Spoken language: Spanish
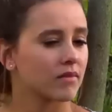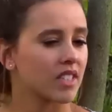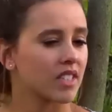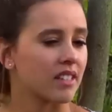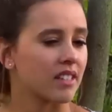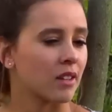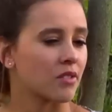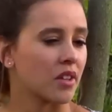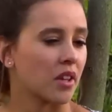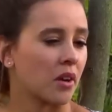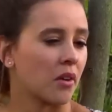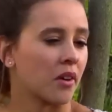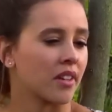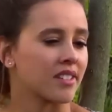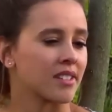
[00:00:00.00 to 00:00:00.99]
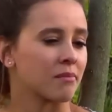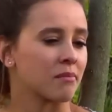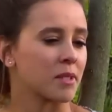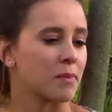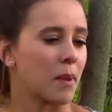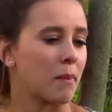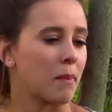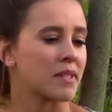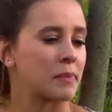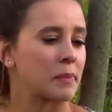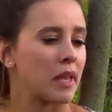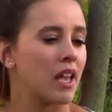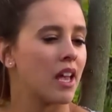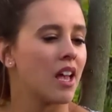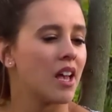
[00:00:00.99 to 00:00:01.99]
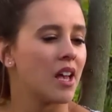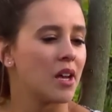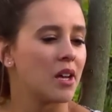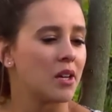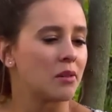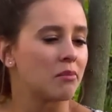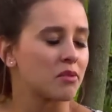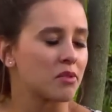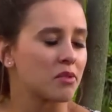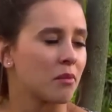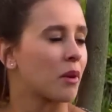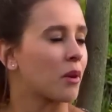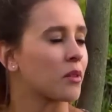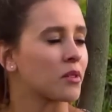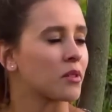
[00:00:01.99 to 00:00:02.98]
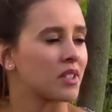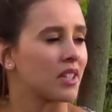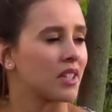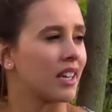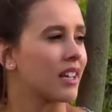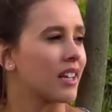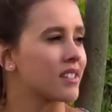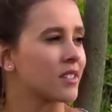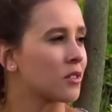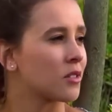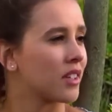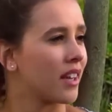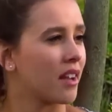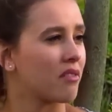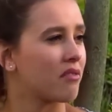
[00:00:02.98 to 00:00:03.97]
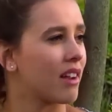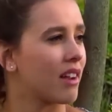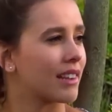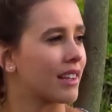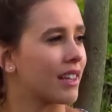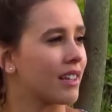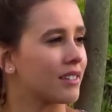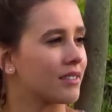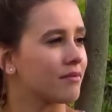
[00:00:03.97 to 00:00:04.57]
Y sin los errores de mis papás, pues no me conocerías y no te haría falta.